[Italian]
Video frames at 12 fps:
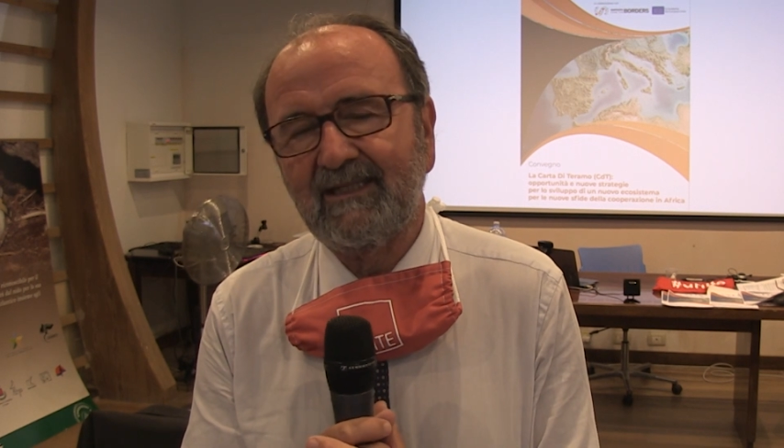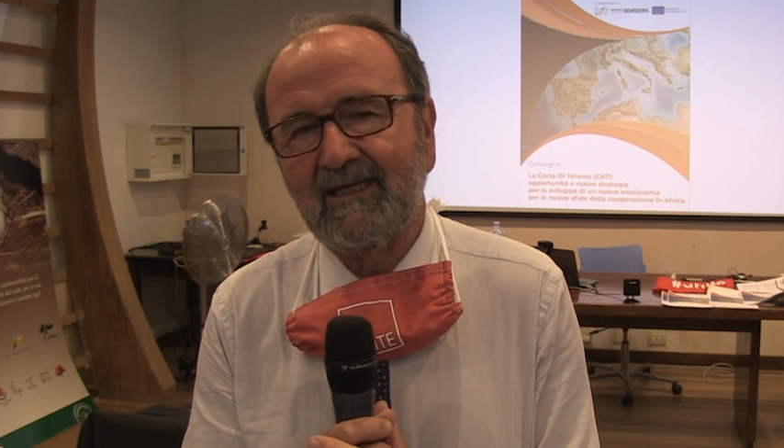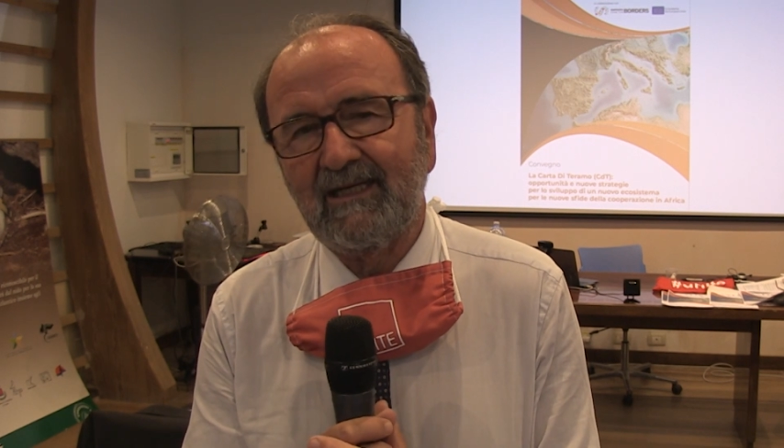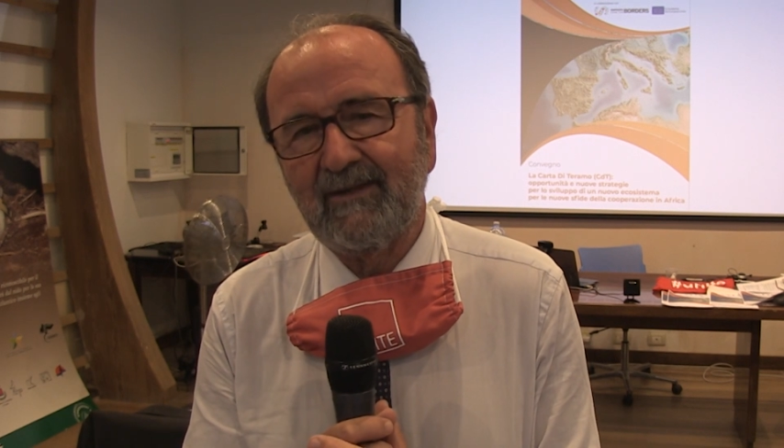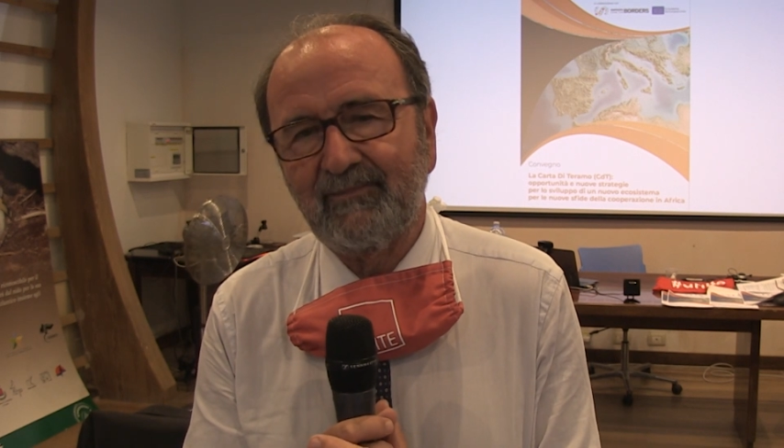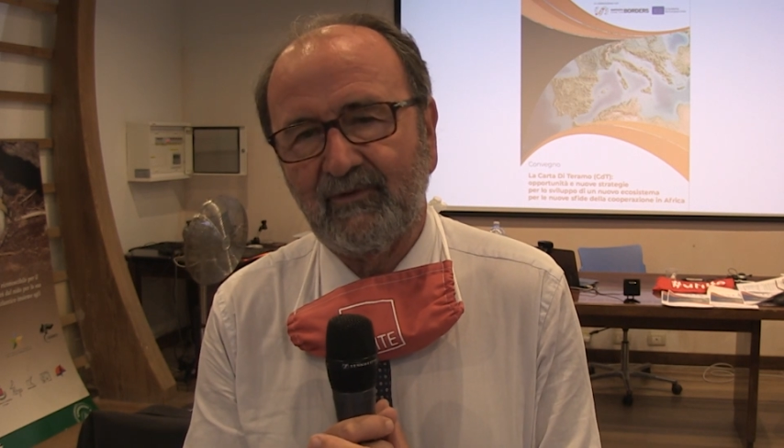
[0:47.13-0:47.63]

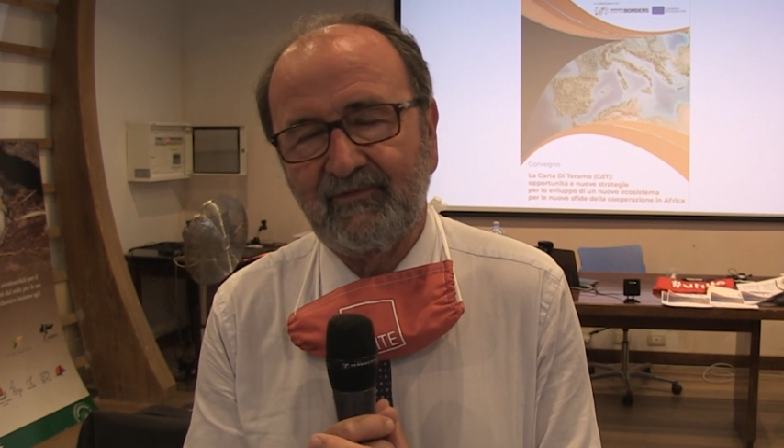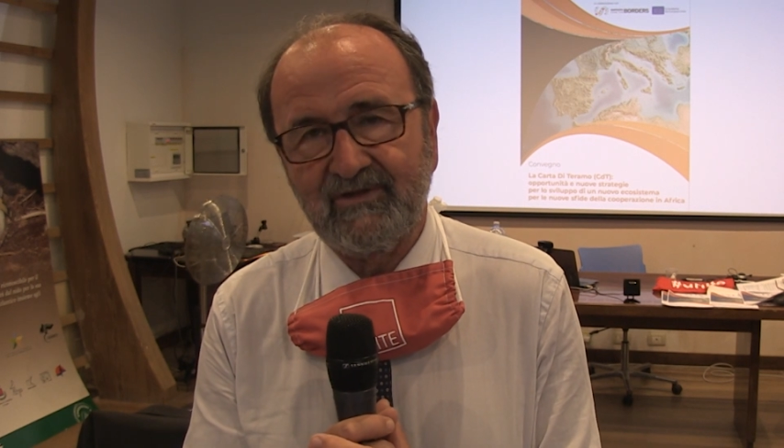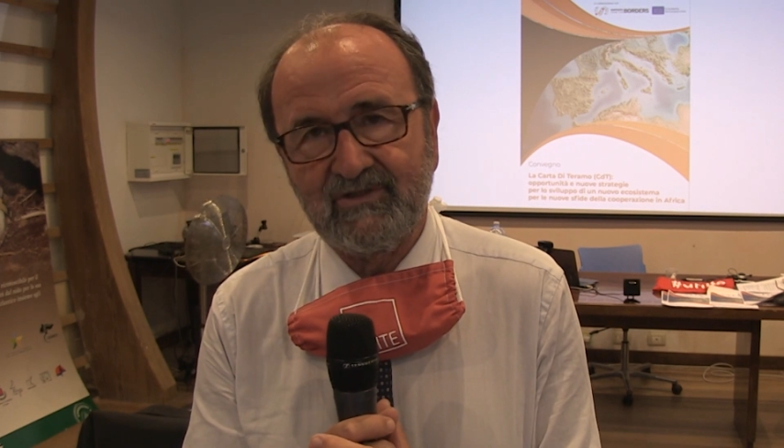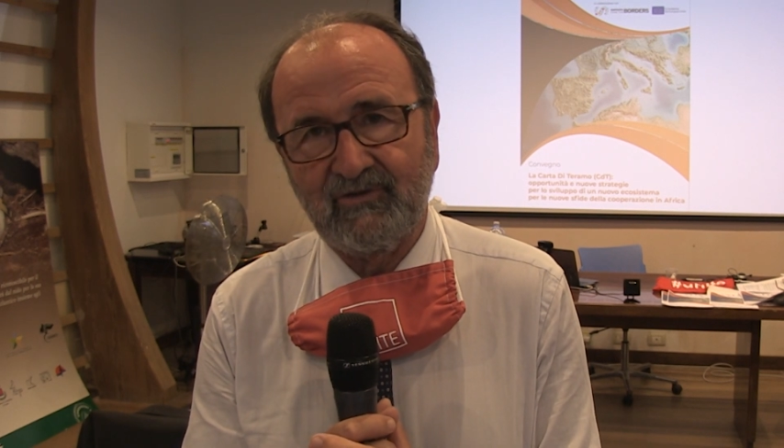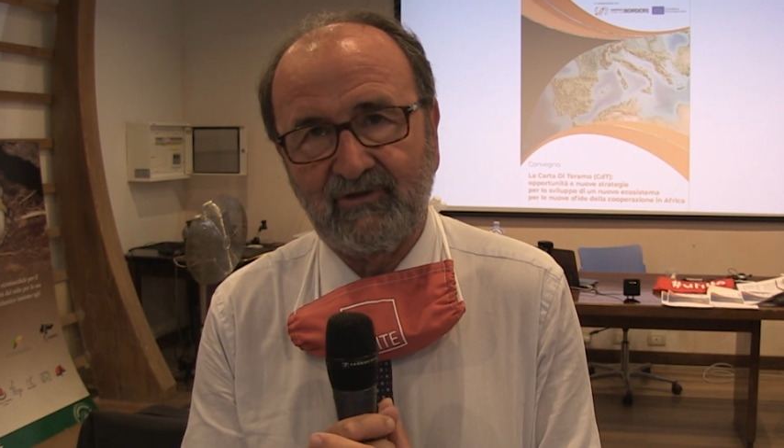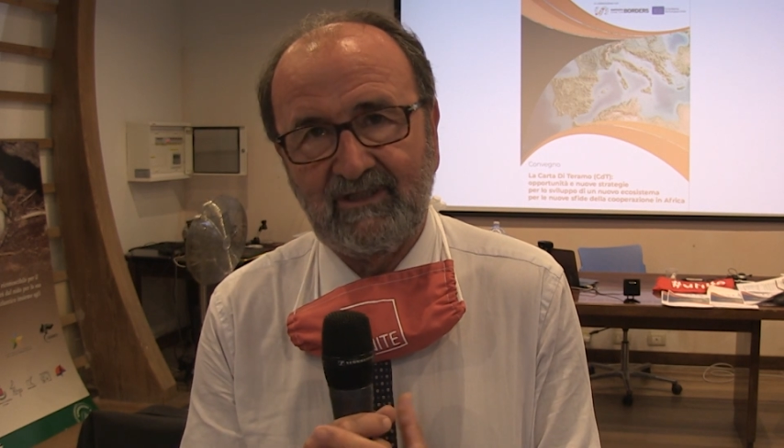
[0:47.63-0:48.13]
del
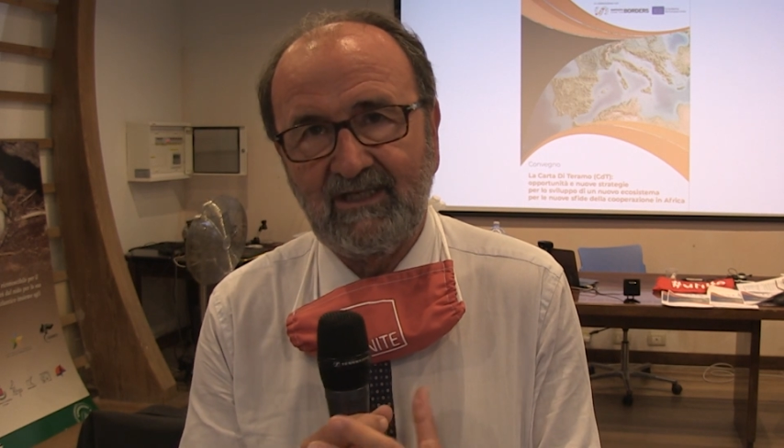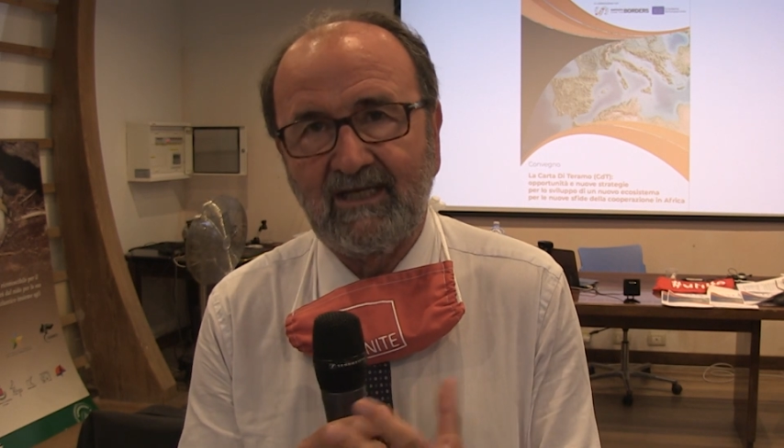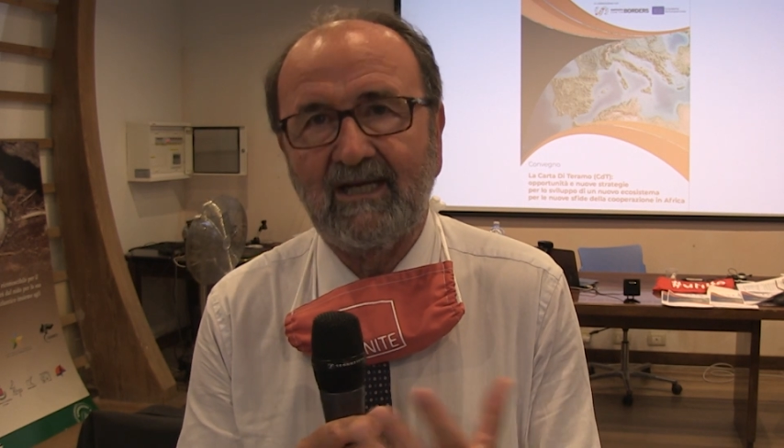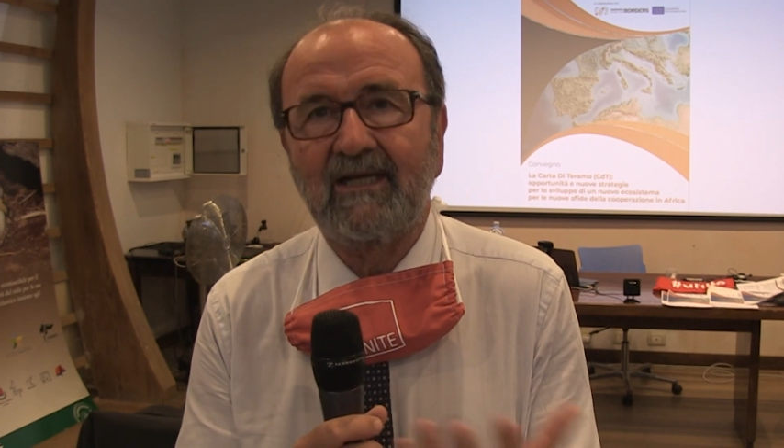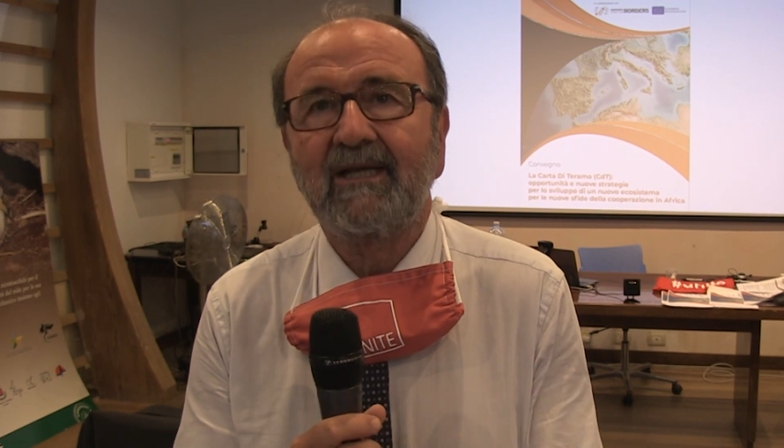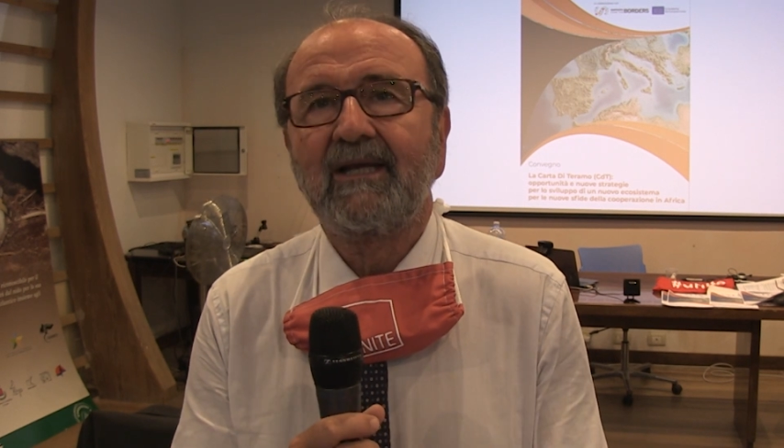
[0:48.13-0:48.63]
professor
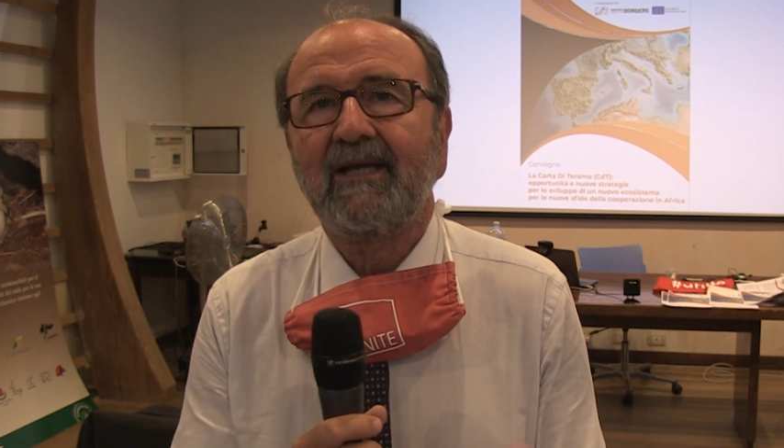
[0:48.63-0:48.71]
Tira,